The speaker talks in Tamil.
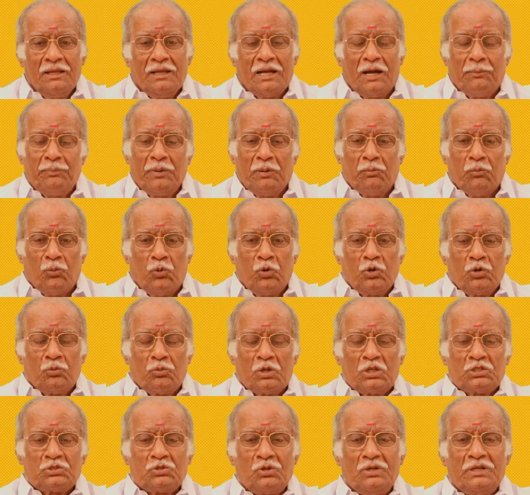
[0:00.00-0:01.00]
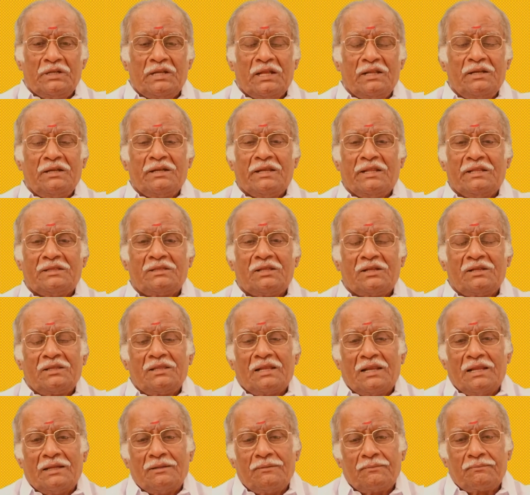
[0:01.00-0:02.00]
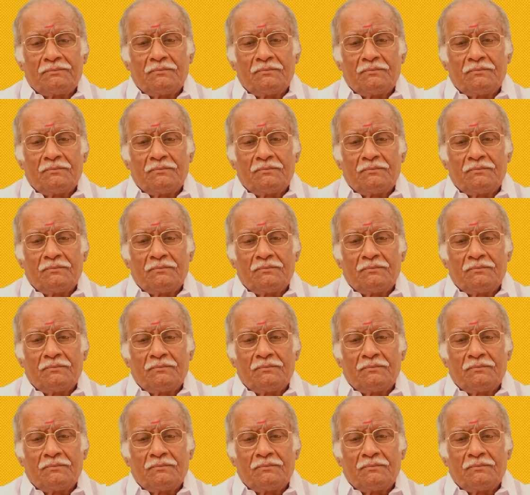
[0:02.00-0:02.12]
அப்போ மூணு முறை சொல்லிட்டாரு நீ திருந்தலை